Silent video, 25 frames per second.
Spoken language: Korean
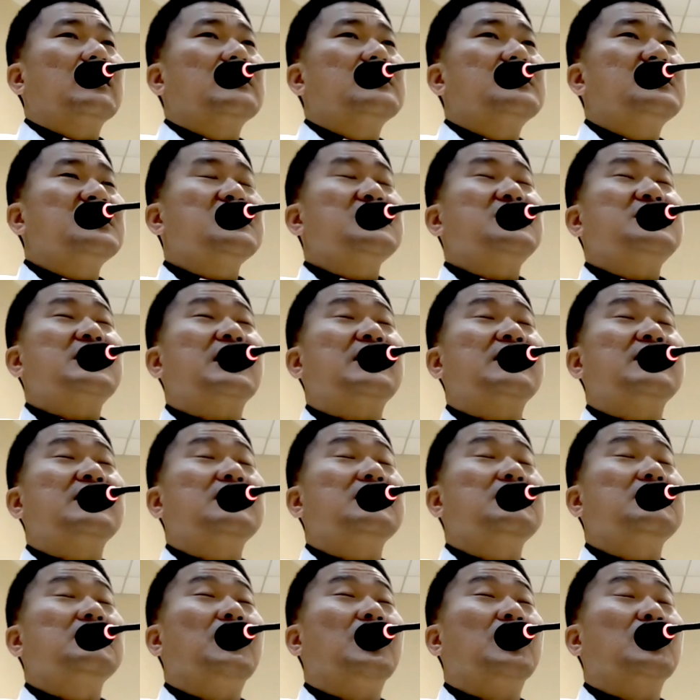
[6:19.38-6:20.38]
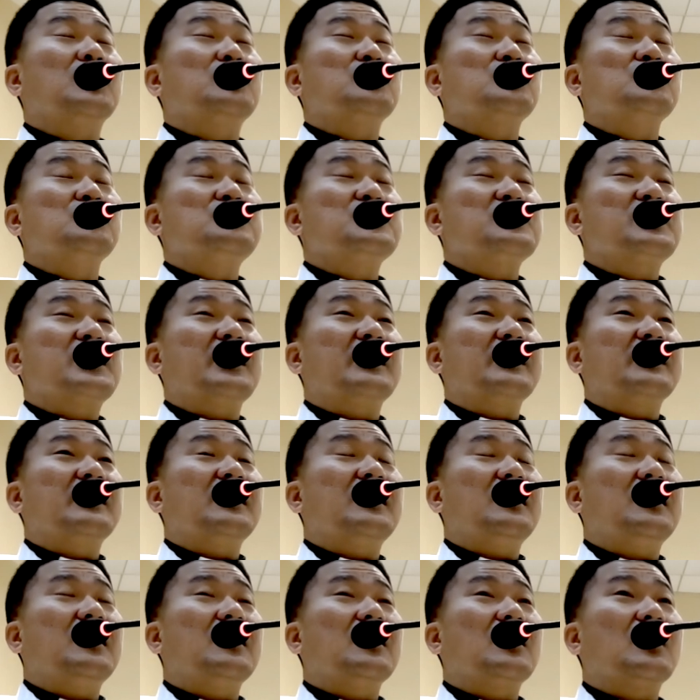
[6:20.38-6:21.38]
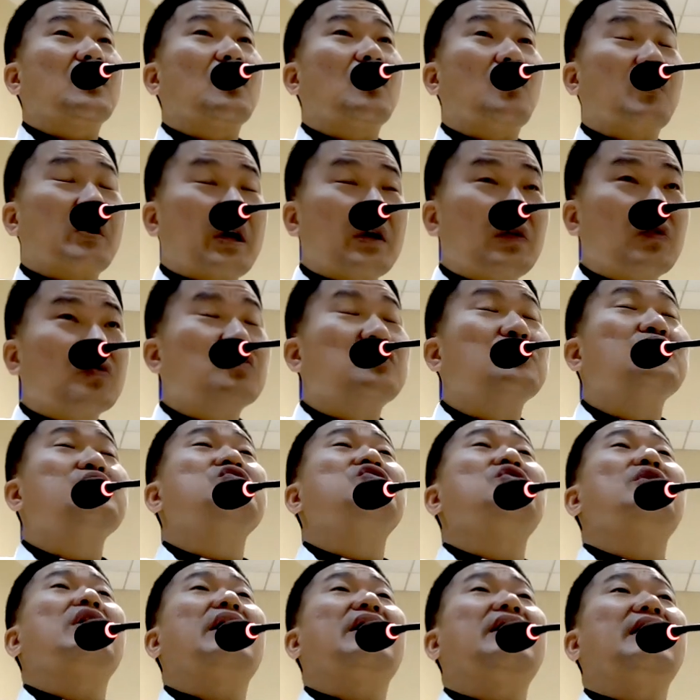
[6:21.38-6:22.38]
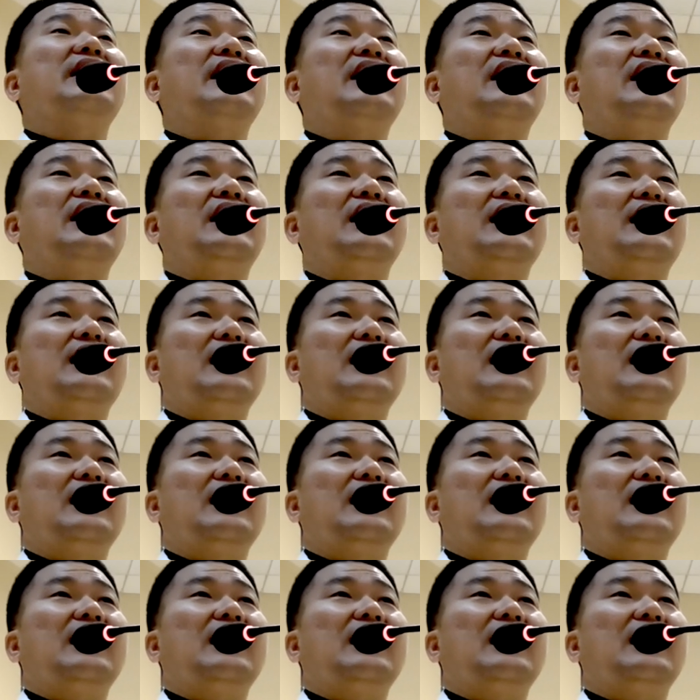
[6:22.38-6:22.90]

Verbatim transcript: 칭찬은 뭐도 춤추게 한다. 고래도 춤추게 한다.